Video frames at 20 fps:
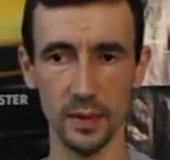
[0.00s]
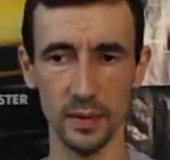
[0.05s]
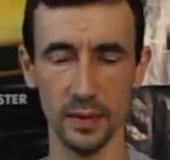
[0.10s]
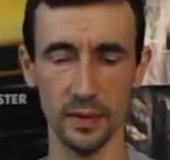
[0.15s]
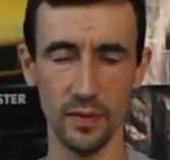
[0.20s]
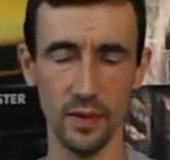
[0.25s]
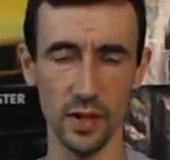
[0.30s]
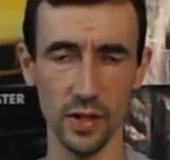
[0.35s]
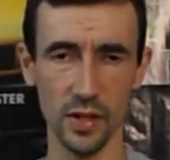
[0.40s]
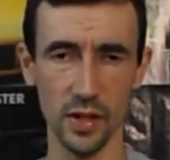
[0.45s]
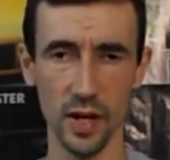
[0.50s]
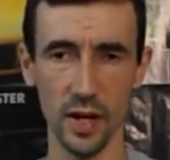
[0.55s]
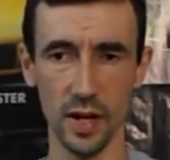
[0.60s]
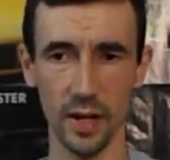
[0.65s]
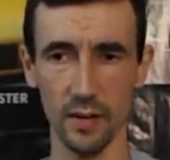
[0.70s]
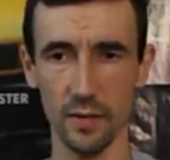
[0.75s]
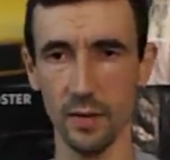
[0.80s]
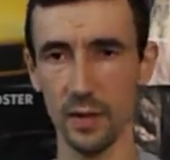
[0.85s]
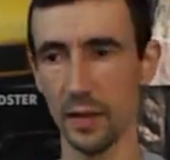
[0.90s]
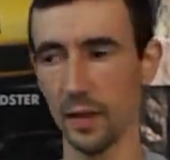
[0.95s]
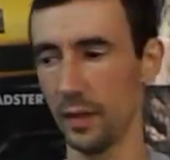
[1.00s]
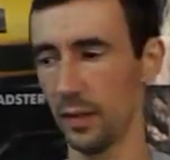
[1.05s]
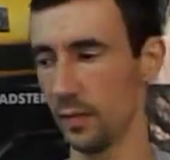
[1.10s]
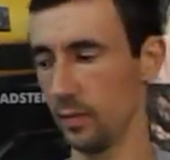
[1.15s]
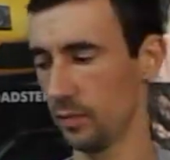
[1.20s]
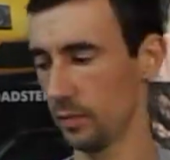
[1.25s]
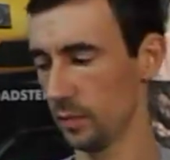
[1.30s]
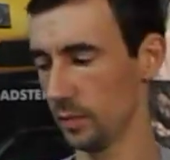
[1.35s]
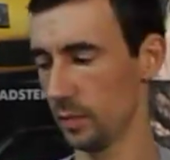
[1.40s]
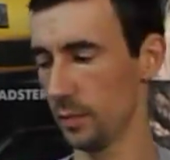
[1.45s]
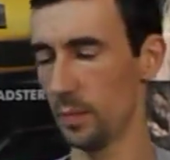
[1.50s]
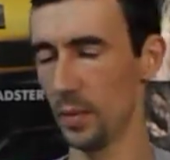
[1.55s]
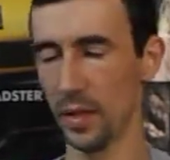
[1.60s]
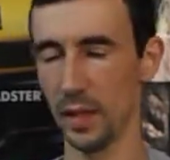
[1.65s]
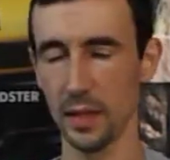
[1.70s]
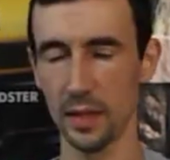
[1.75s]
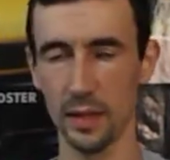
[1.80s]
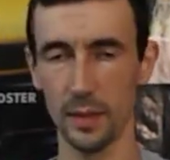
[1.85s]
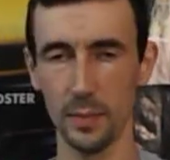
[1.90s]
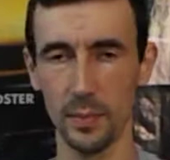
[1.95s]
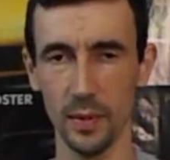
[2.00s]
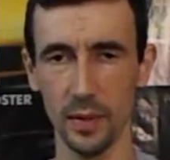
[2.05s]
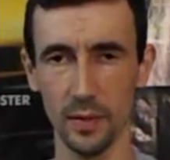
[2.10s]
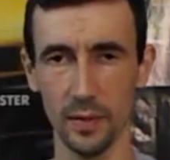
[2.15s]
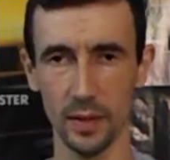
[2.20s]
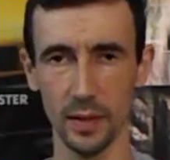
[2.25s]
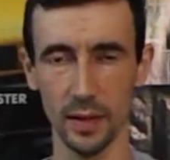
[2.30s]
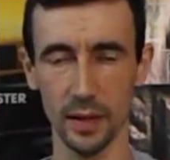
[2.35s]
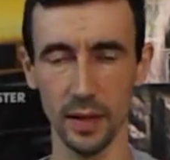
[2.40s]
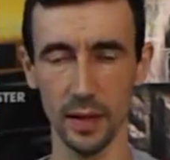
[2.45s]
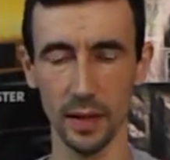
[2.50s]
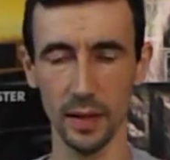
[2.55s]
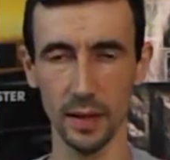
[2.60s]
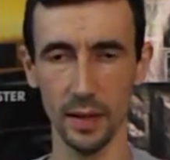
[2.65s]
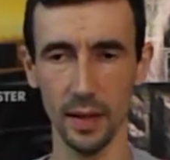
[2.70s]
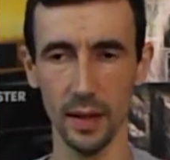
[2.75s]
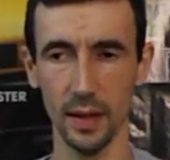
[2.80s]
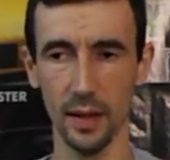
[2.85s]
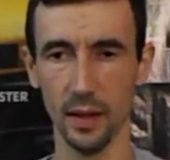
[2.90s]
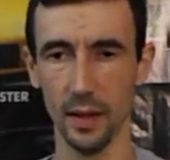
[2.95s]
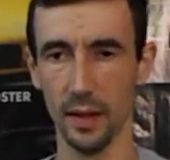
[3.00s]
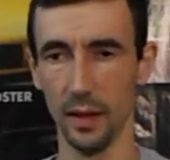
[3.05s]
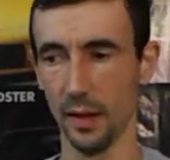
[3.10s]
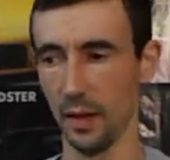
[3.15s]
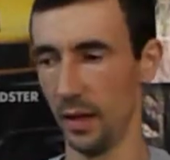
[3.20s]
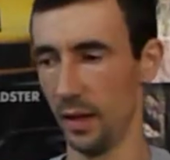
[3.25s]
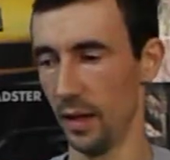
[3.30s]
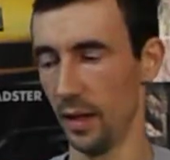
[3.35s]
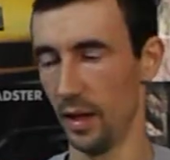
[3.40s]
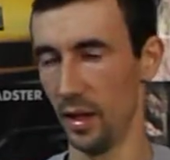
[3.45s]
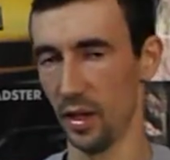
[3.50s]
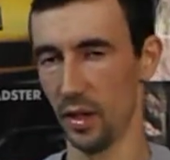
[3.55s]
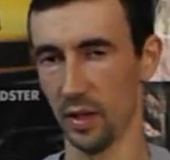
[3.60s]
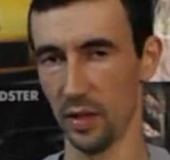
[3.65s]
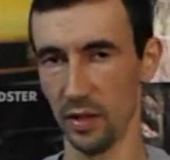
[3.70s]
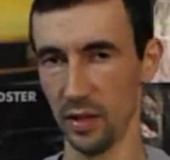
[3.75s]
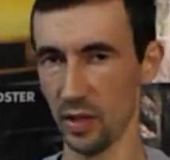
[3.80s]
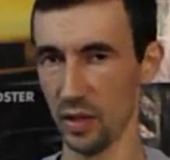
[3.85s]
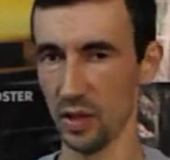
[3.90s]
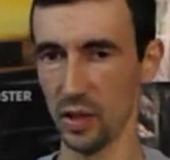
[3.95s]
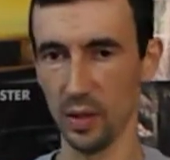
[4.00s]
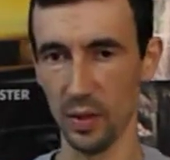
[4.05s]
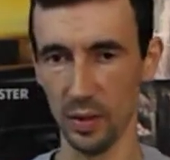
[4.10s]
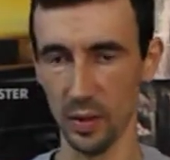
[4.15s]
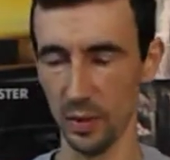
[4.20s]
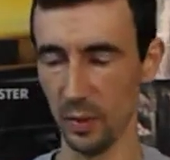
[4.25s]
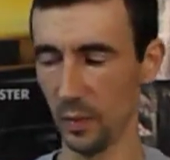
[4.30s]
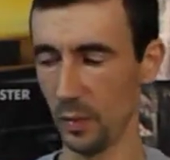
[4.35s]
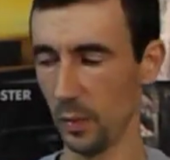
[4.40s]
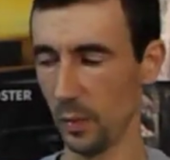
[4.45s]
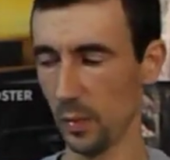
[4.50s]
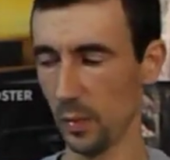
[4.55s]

две шаровые, у переднеприводные одна, э,